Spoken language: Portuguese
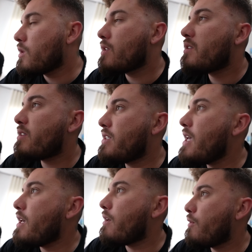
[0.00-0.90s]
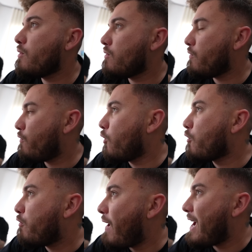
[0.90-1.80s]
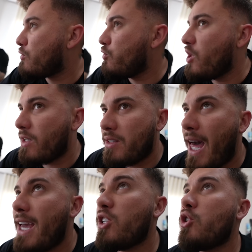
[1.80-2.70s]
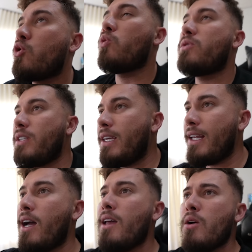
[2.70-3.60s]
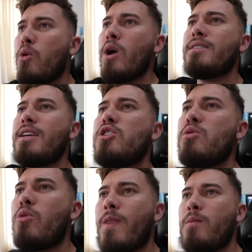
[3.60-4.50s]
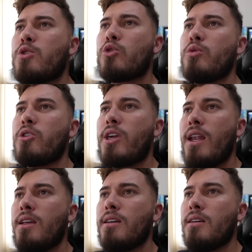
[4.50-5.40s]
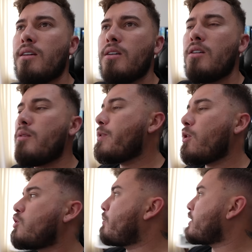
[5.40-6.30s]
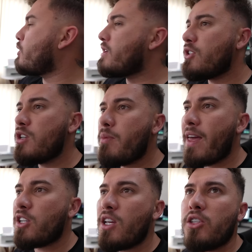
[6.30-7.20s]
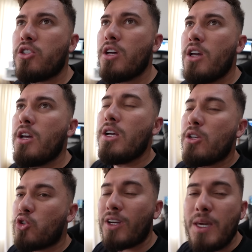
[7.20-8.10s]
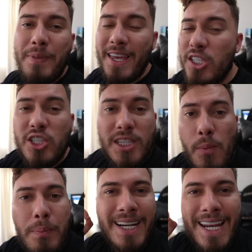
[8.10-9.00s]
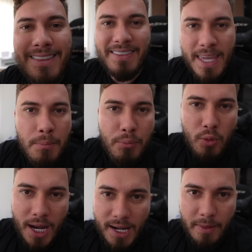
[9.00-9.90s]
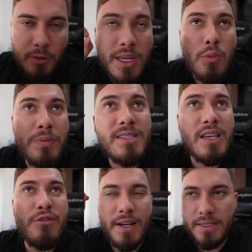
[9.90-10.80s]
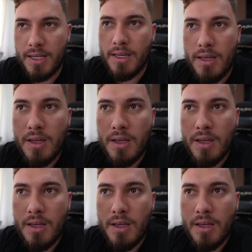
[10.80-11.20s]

se for fácil de entrar e a gente conseguir ligar. O Rezende não mora no mesmo condomínio que ele? É. Pronto, eu peço pro Rezende liberar a gente. Só que pra gente não perder tempo, galera, o que, que eu pensei em fazer?